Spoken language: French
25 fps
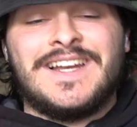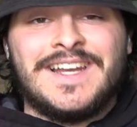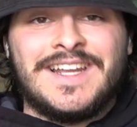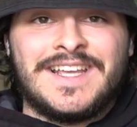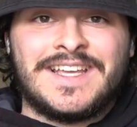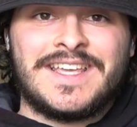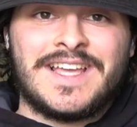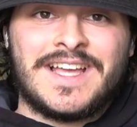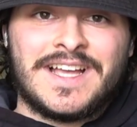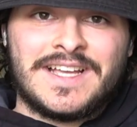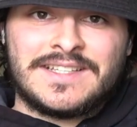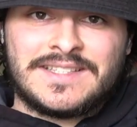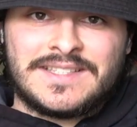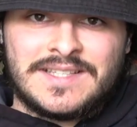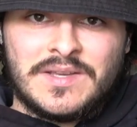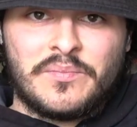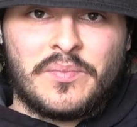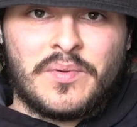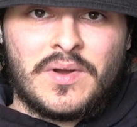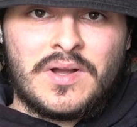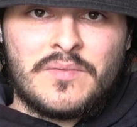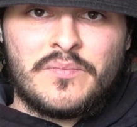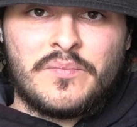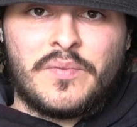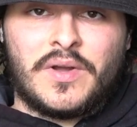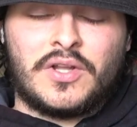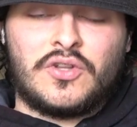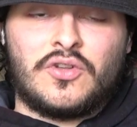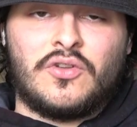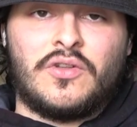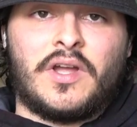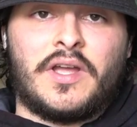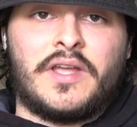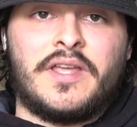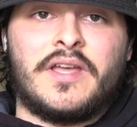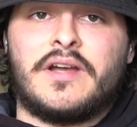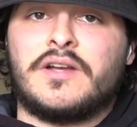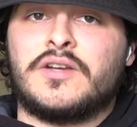Les gars, c'est pas un
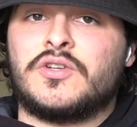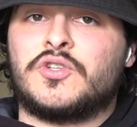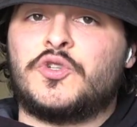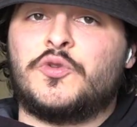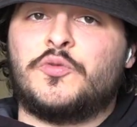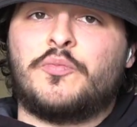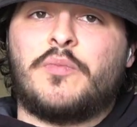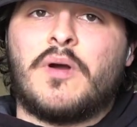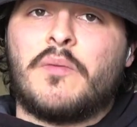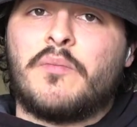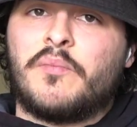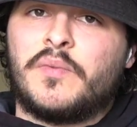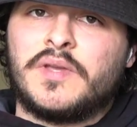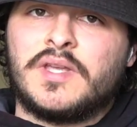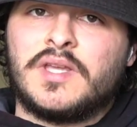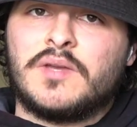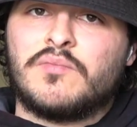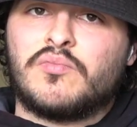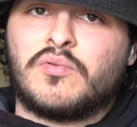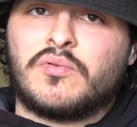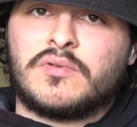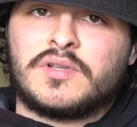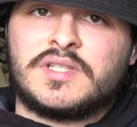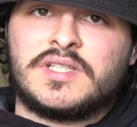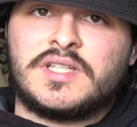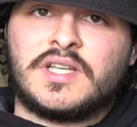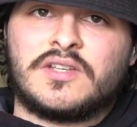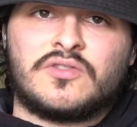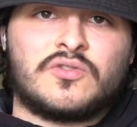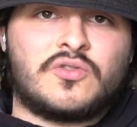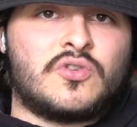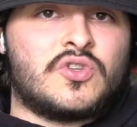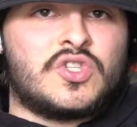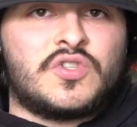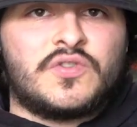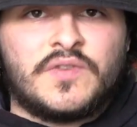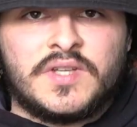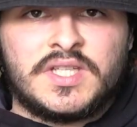partenariat, je suis pas payé pour dire ce
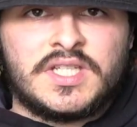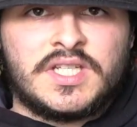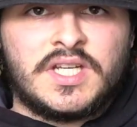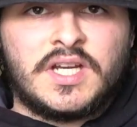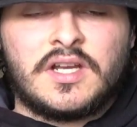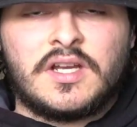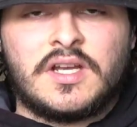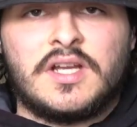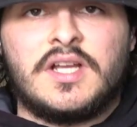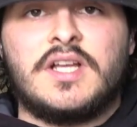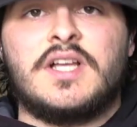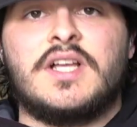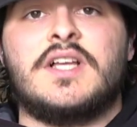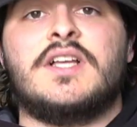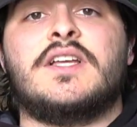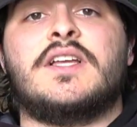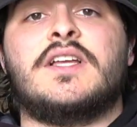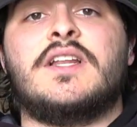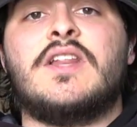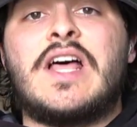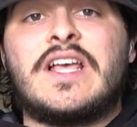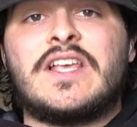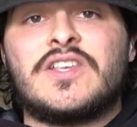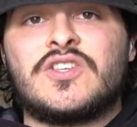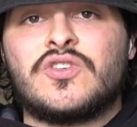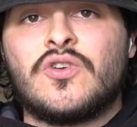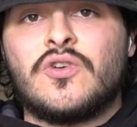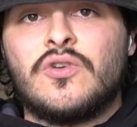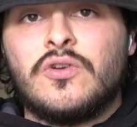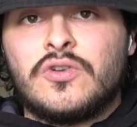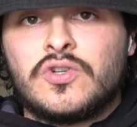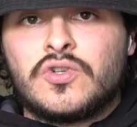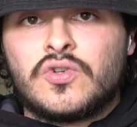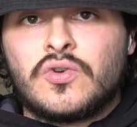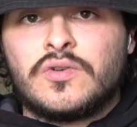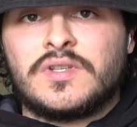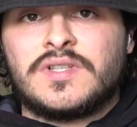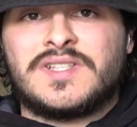que je vais dire. La seule
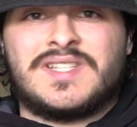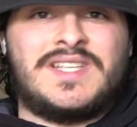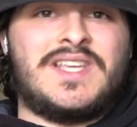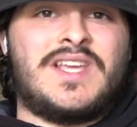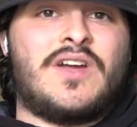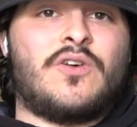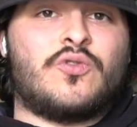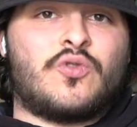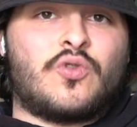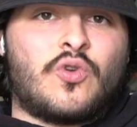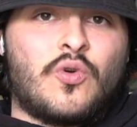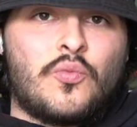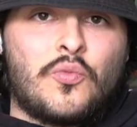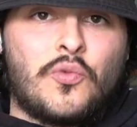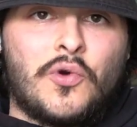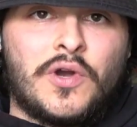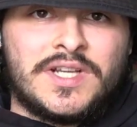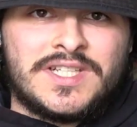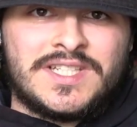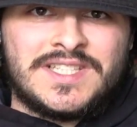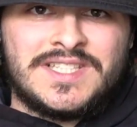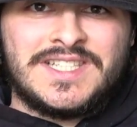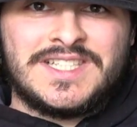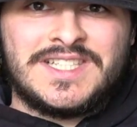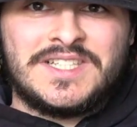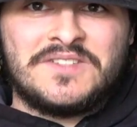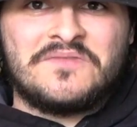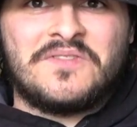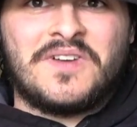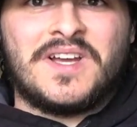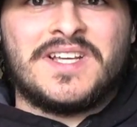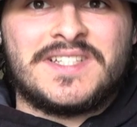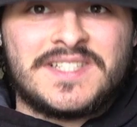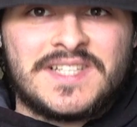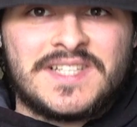chose qu'il y a entre moi et Sneakify,